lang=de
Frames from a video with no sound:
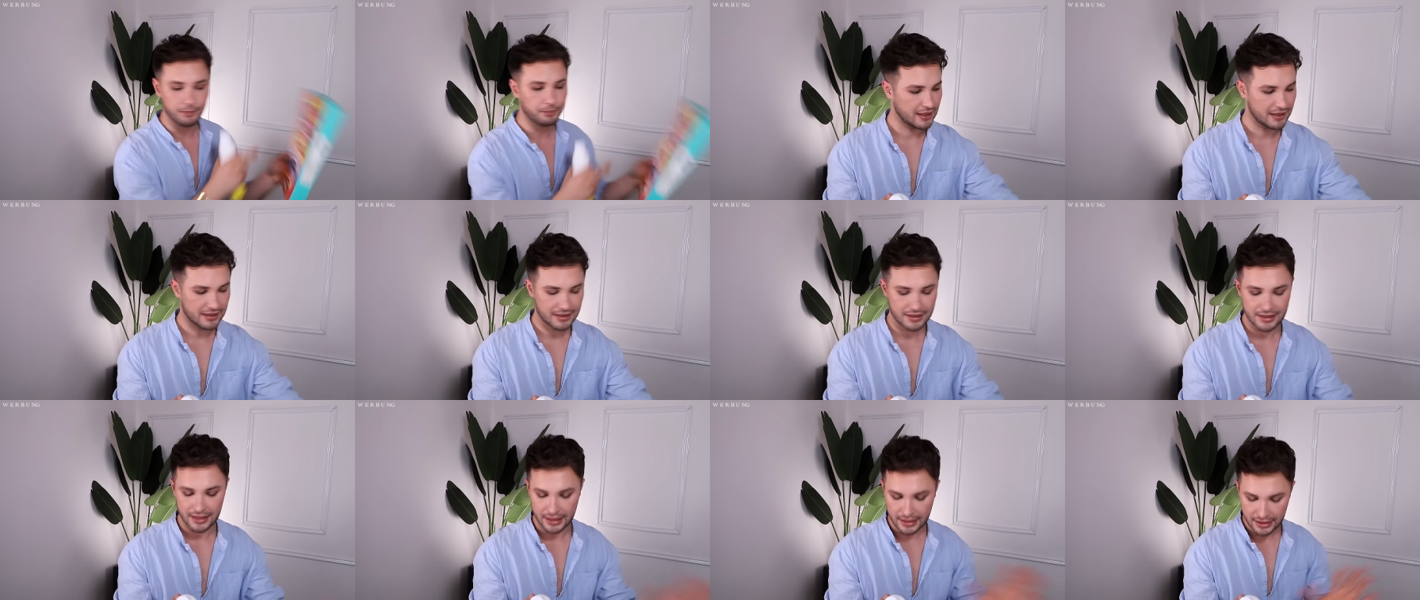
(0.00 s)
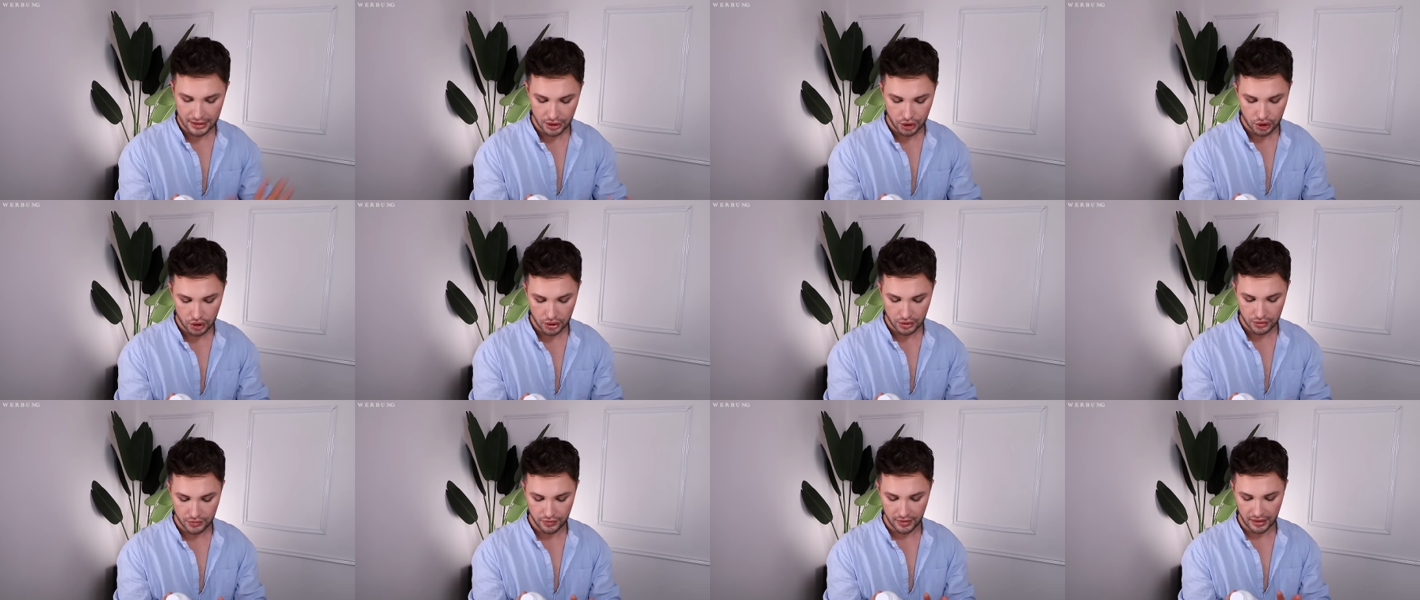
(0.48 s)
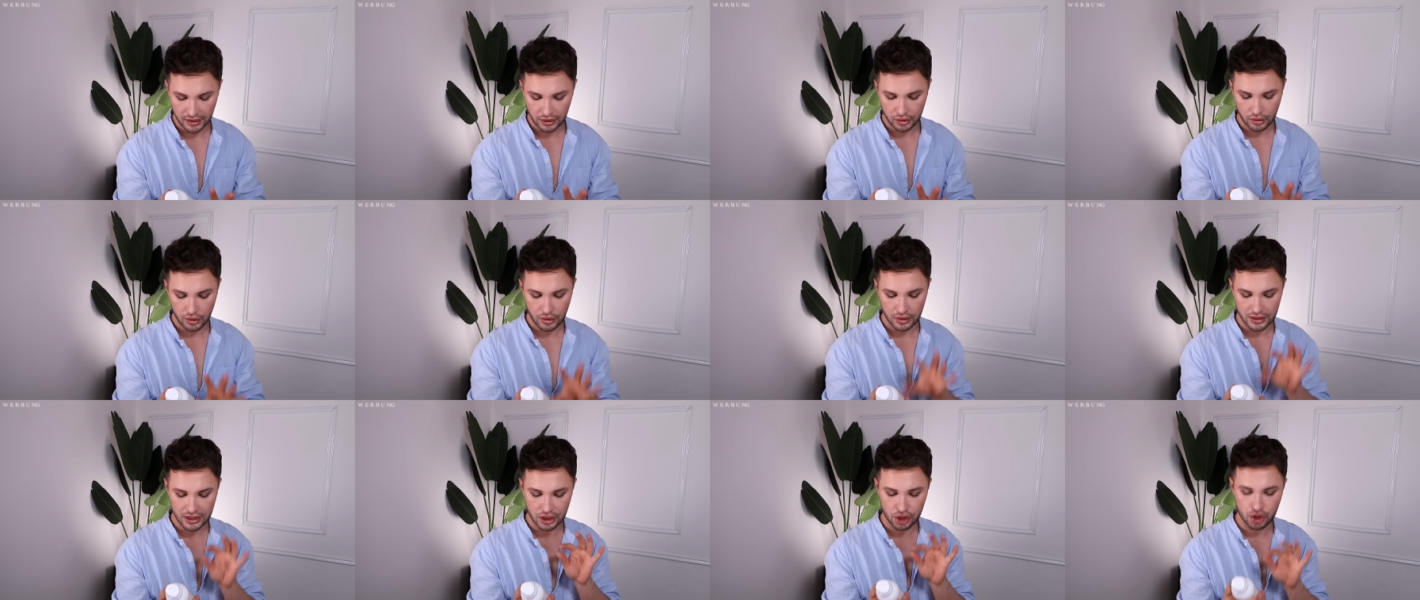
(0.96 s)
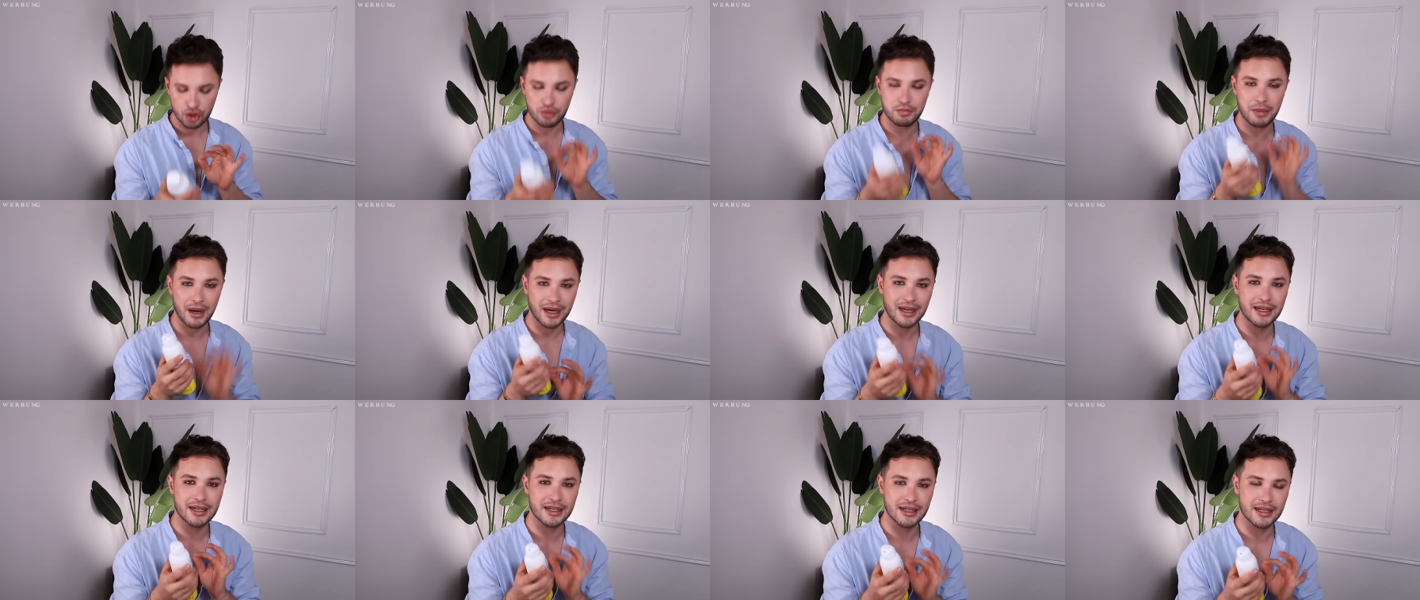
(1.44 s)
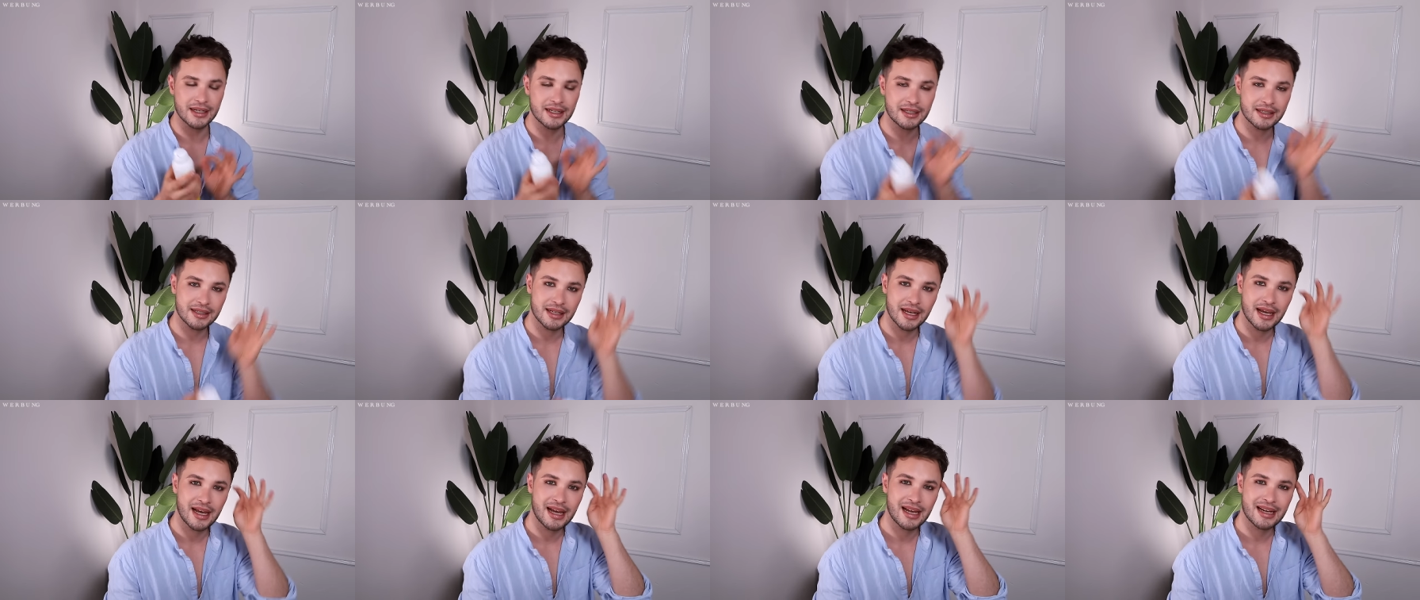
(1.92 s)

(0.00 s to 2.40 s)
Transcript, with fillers: Das ist ein Lichtschutzfaktor und das Spannende ist,